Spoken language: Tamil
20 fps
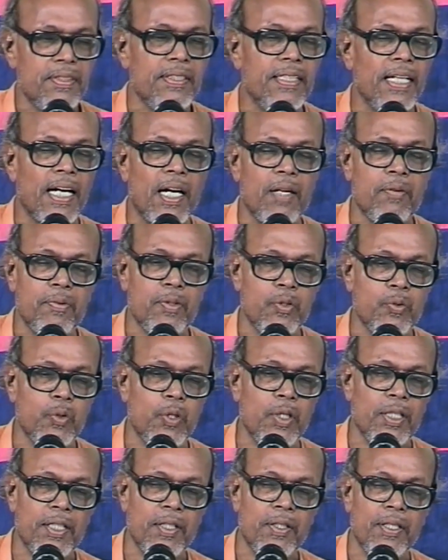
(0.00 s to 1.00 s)
தியானம்
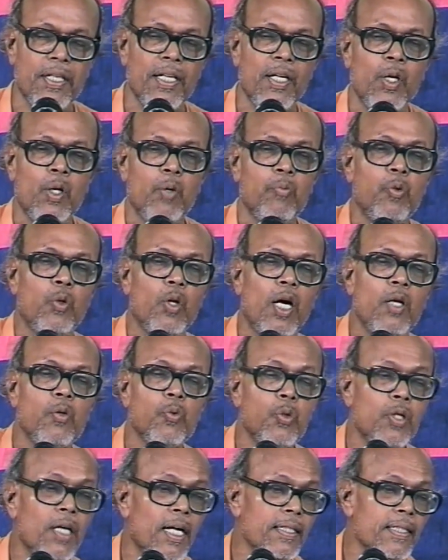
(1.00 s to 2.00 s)
உருகி புலால்
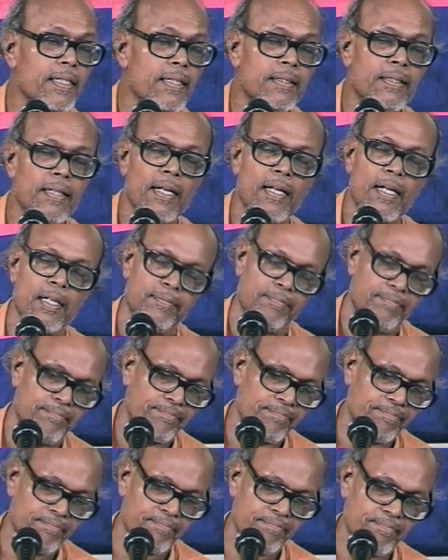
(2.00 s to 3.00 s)
உண்ணாதிருத்தல் அறம்
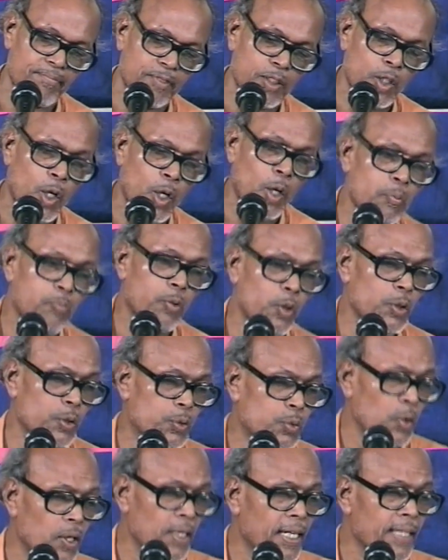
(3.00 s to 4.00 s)
பொய்
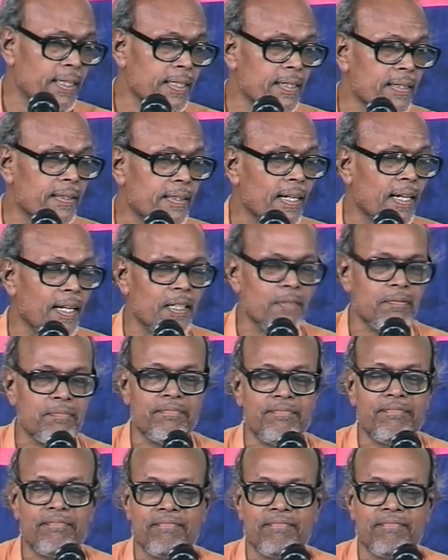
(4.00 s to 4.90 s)
சொல்லாதிருத்தல் அறம்